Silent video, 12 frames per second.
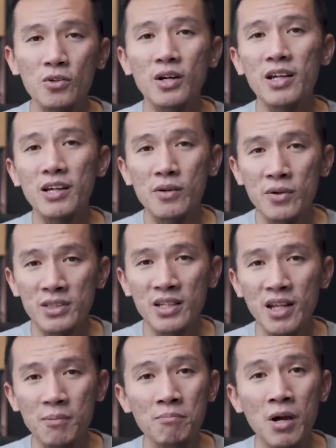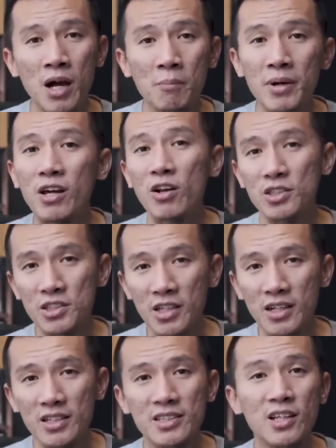Alaihi Wasallam mi'raj
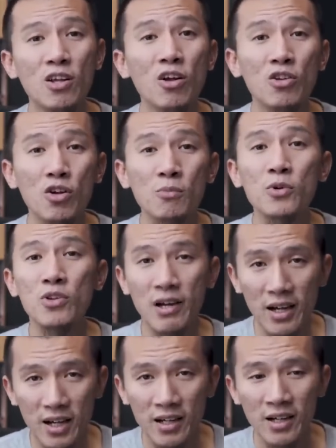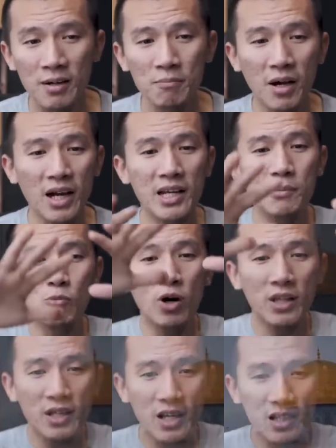ke Sidratul Muntaha maka
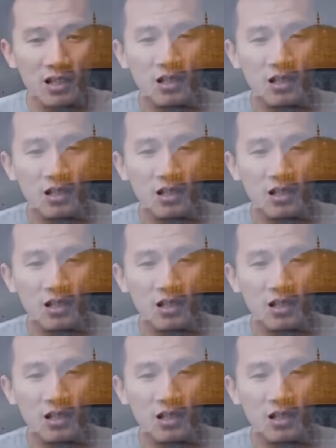dibuatkan